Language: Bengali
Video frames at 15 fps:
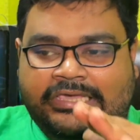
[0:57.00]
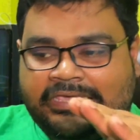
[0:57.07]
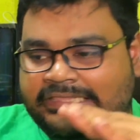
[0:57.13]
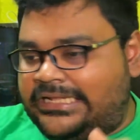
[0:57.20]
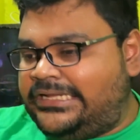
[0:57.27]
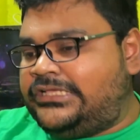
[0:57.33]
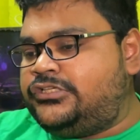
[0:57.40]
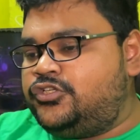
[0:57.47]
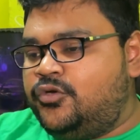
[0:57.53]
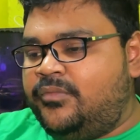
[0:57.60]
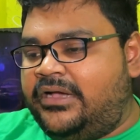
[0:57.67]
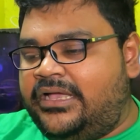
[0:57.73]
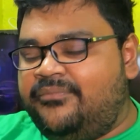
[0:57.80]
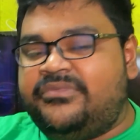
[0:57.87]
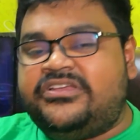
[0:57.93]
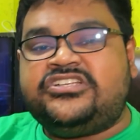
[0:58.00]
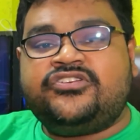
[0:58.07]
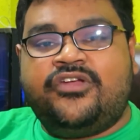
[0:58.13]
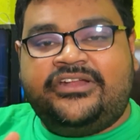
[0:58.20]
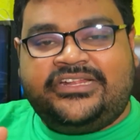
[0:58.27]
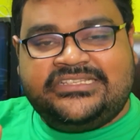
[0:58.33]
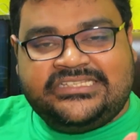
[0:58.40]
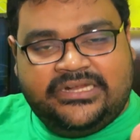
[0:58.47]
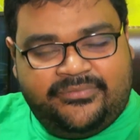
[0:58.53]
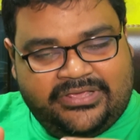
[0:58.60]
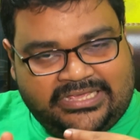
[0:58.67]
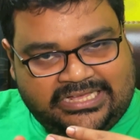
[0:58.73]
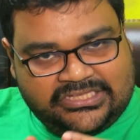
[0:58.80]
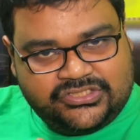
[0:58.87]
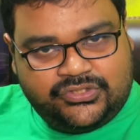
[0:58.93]
ইদানিং সময় বেশ কয়েকটা সিনেমায়
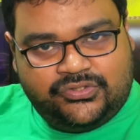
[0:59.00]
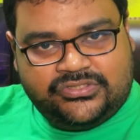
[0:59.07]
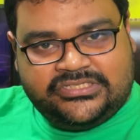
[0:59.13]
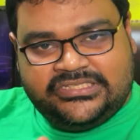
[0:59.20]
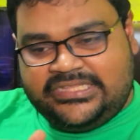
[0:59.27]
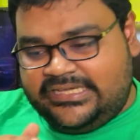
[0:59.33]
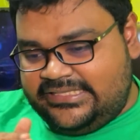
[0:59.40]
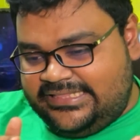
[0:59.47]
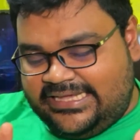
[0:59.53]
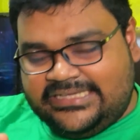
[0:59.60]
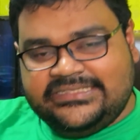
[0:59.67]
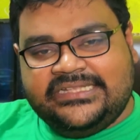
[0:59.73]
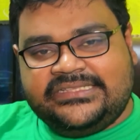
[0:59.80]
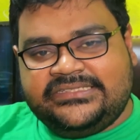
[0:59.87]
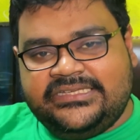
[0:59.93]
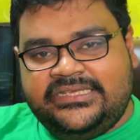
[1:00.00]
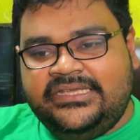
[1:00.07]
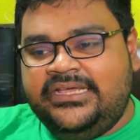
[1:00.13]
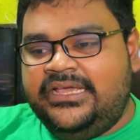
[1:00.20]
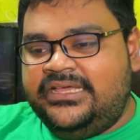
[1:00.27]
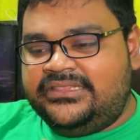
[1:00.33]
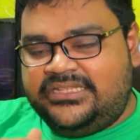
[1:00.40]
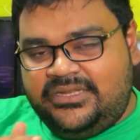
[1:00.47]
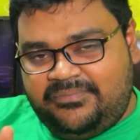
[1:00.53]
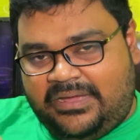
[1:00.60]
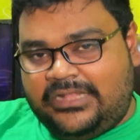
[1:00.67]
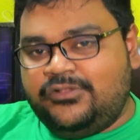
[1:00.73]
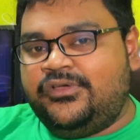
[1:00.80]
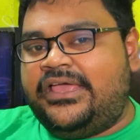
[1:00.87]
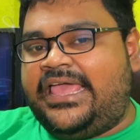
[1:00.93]
কাজ করছে তাকে দেখা যাচ্ছে তিনি
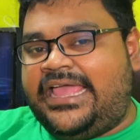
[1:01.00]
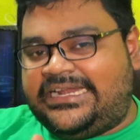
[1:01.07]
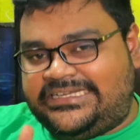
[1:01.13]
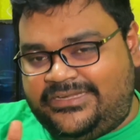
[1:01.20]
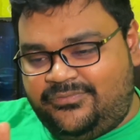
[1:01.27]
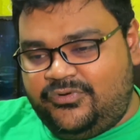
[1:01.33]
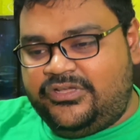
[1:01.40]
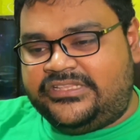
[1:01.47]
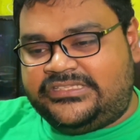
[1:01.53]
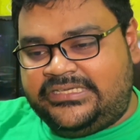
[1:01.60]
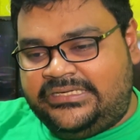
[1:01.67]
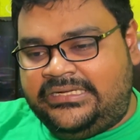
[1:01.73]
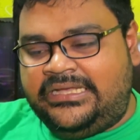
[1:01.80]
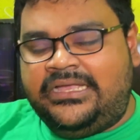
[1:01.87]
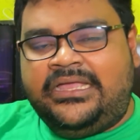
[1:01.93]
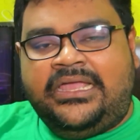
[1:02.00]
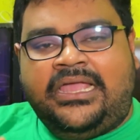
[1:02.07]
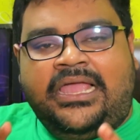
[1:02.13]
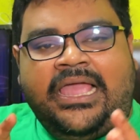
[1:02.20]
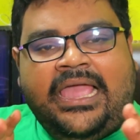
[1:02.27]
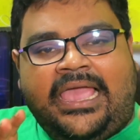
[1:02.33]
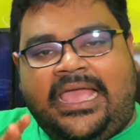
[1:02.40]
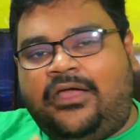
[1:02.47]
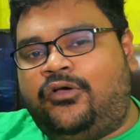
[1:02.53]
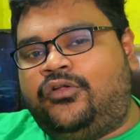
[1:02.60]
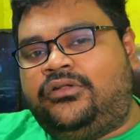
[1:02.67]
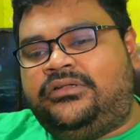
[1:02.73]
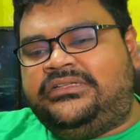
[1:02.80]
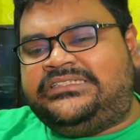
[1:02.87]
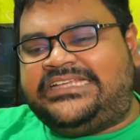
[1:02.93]
ভালো অ্যাক্টিভ রয়েছেন এখন
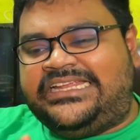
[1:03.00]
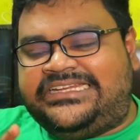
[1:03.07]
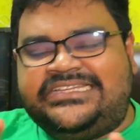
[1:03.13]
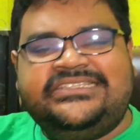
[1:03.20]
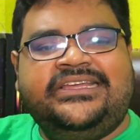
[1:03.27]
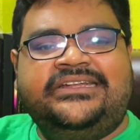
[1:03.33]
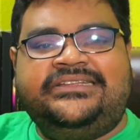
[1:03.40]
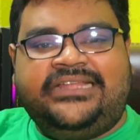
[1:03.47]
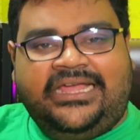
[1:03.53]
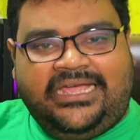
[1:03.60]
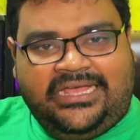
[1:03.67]
যে টিজারটা